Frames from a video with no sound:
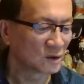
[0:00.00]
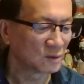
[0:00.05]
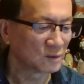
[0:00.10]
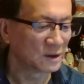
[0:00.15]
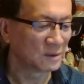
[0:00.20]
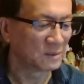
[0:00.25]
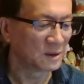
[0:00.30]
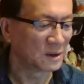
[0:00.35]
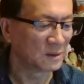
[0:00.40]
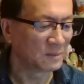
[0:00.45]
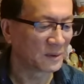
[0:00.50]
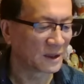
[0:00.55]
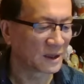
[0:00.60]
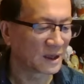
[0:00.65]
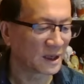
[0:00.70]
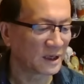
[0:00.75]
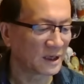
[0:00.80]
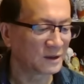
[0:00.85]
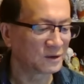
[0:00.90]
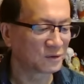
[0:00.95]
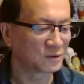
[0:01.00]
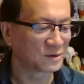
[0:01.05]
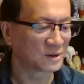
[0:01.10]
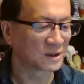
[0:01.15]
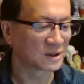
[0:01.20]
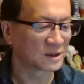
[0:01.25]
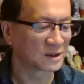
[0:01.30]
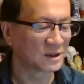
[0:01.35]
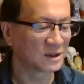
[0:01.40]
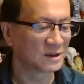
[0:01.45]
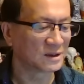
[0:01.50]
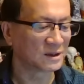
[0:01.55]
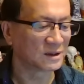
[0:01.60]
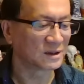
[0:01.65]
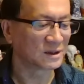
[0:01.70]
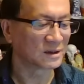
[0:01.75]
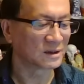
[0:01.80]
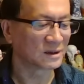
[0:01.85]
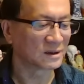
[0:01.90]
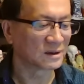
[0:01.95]
从一名被开除的特
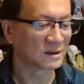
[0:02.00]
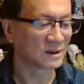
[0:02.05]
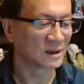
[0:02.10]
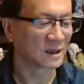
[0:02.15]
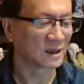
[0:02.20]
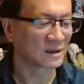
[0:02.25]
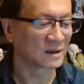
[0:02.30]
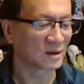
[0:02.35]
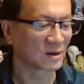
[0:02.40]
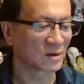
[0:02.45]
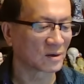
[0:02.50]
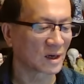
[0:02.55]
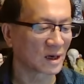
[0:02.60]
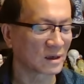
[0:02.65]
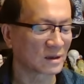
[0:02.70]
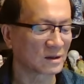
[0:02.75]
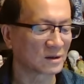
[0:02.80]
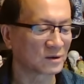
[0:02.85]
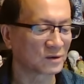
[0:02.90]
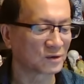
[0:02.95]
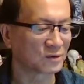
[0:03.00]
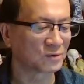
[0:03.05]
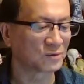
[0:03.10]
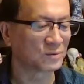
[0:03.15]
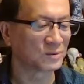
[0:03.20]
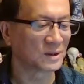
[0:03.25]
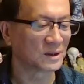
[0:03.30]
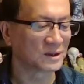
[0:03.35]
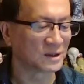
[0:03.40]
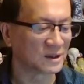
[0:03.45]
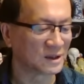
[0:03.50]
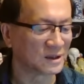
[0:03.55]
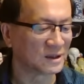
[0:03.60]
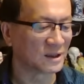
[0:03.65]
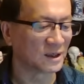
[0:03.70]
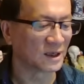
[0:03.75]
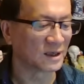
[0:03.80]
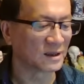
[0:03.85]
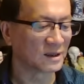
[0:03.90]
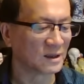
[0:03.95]
警啊，到刚刚出狱的
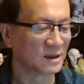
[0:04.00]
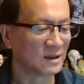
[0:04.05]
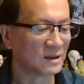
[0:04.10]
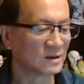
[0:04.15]
青年，